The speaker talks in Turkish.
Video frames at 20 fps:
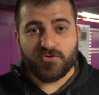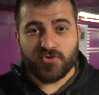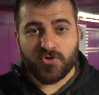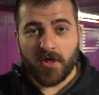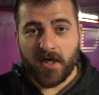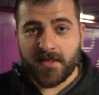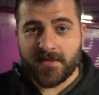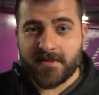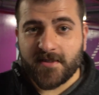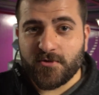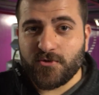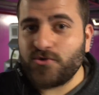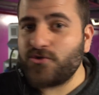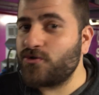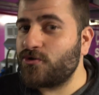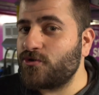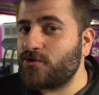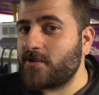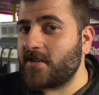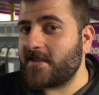Şu anda 3.
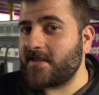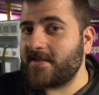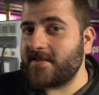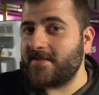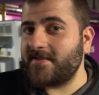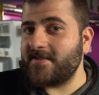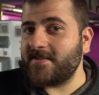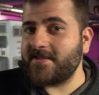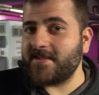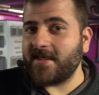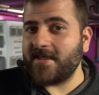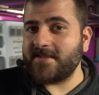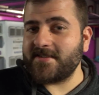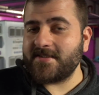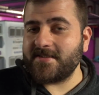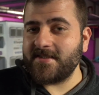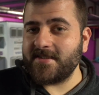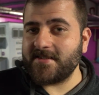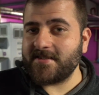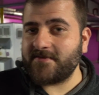dakikanın
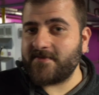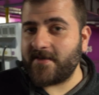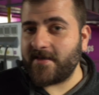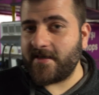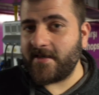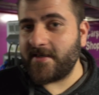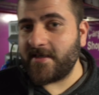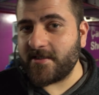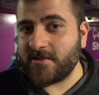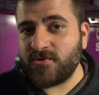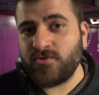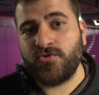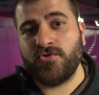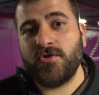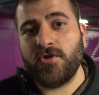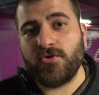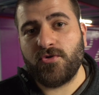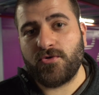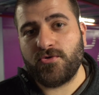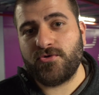içerisindeyiz ve araç
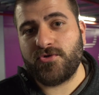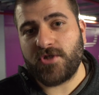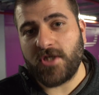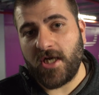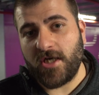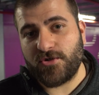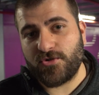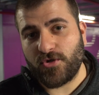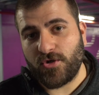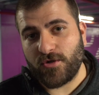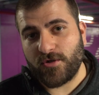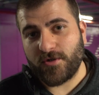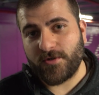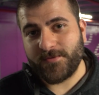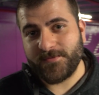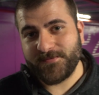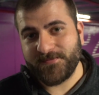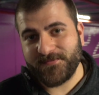%9 şarj oldu.